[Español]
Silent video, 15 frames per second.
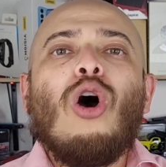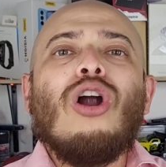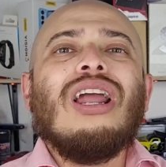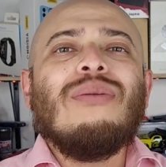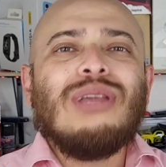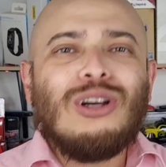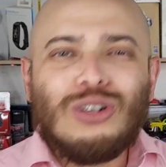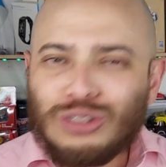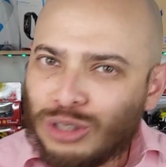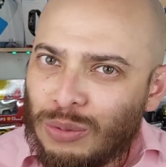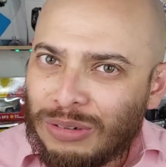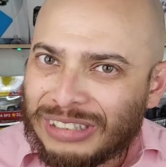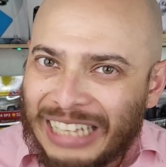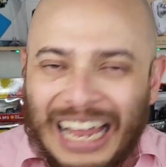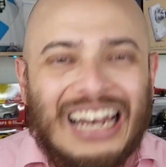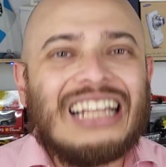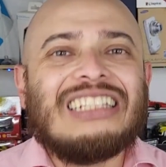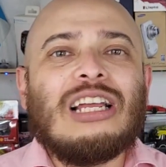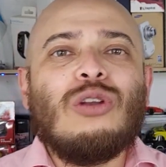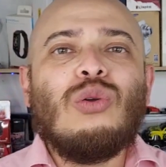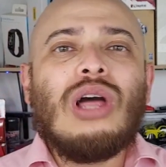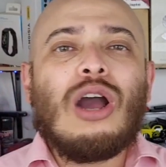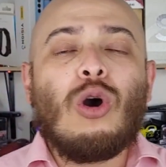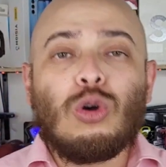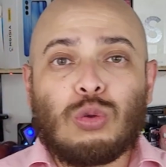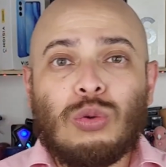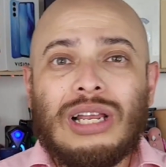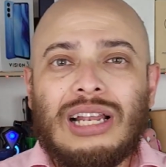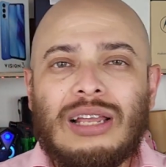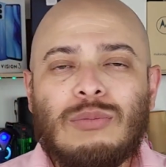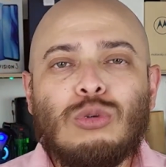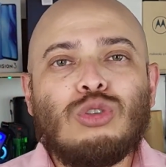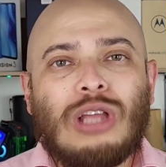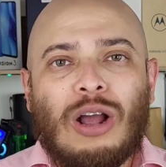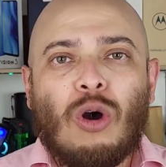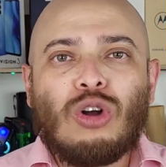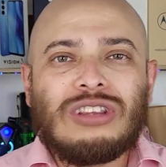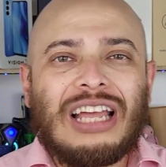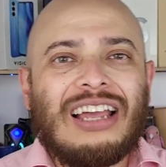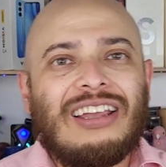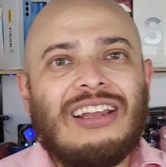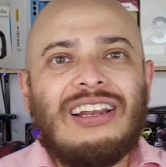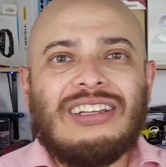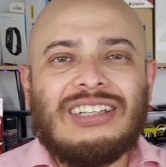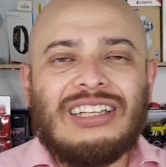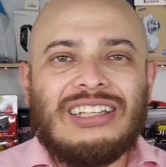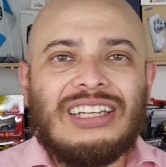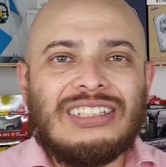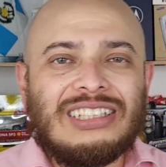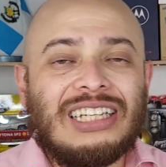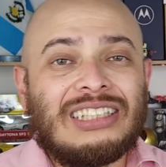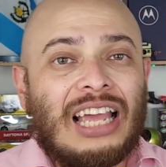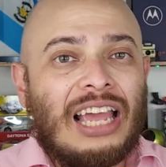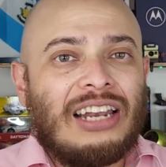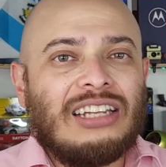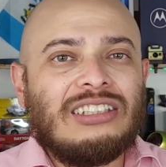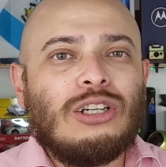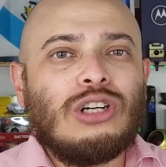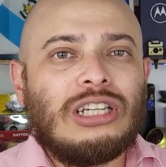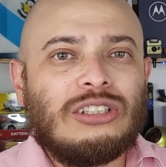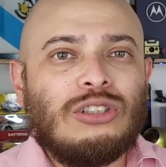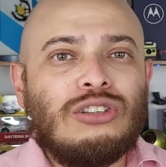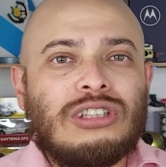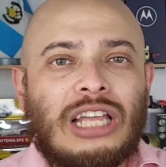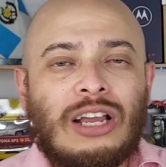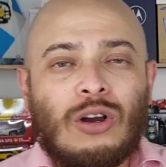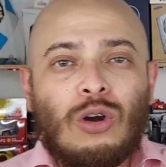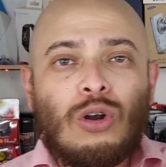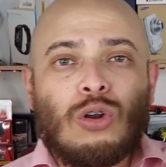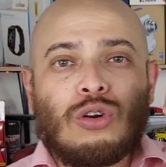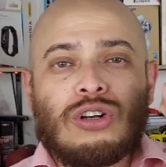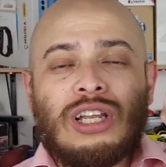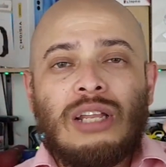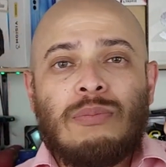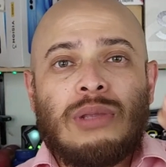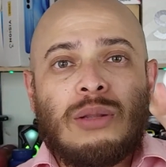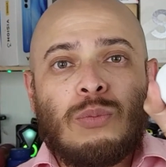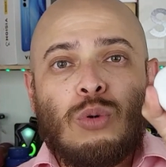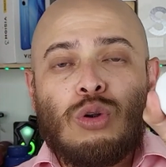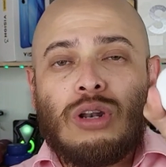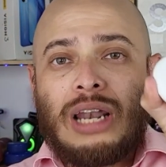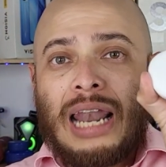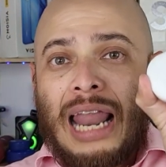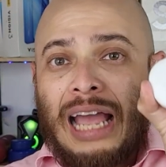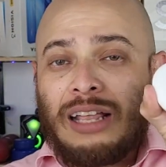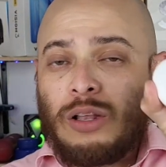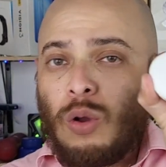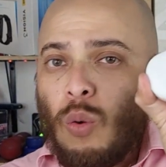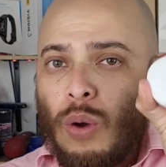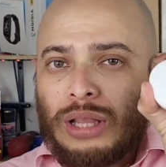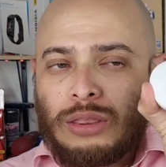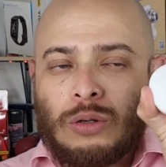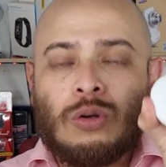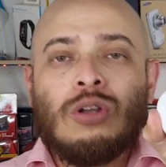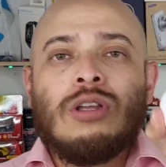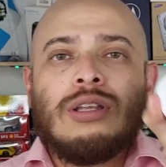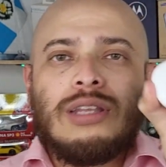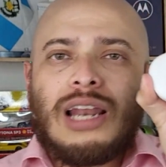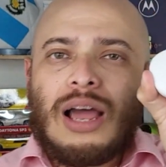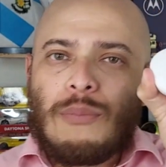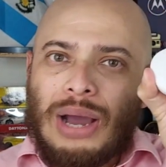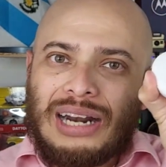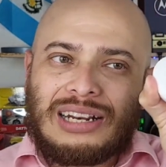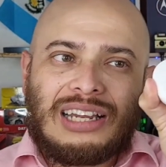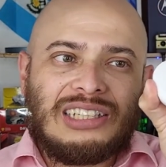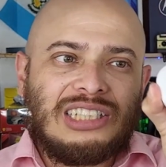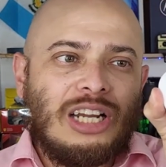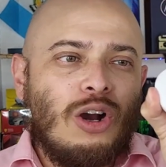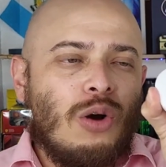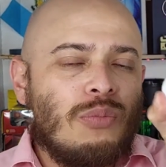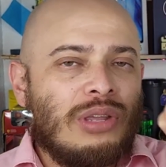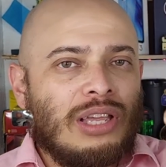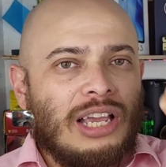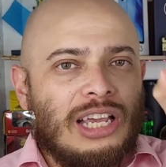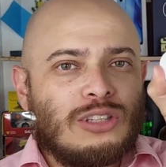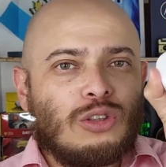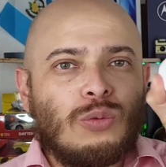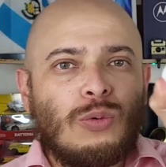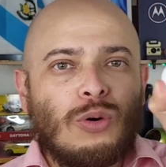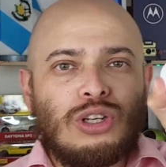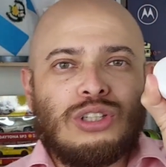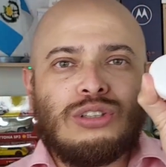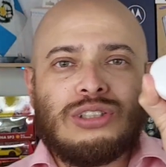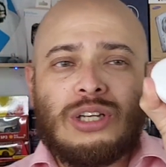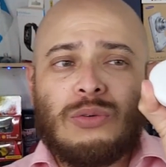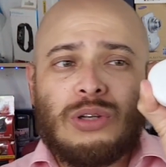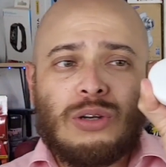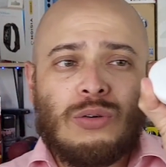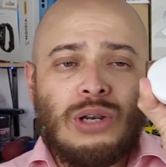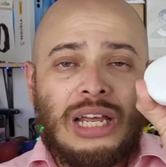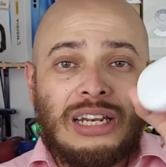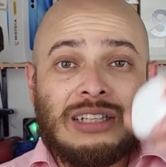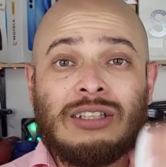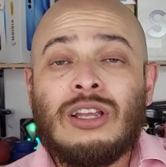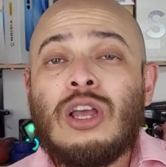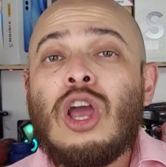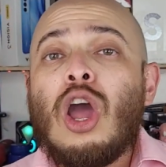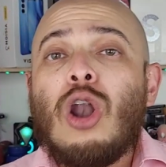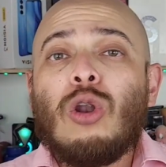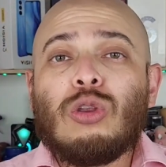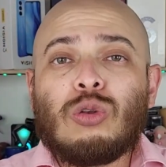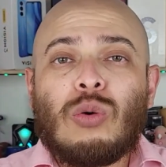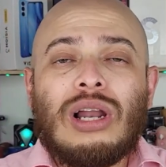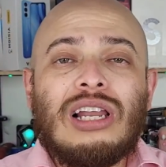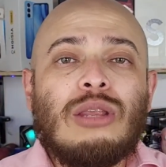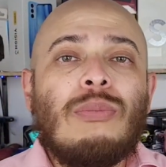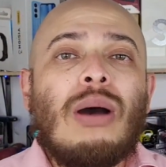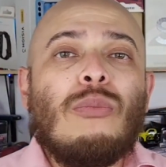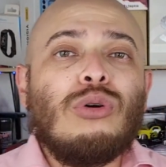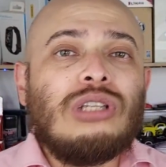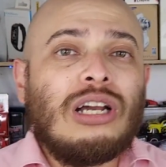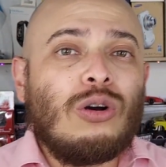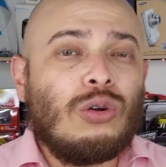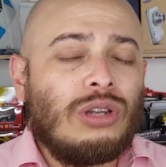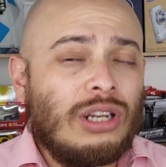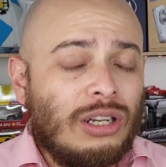Hola amigos, ¿cómo están? Les saluda Josué Lemus de JL Tendencias. En esta ocasión tengo los Redmi Boot Lite 4 de la marca Xiaomi, estos bonitos auriculares, los cuales vamos a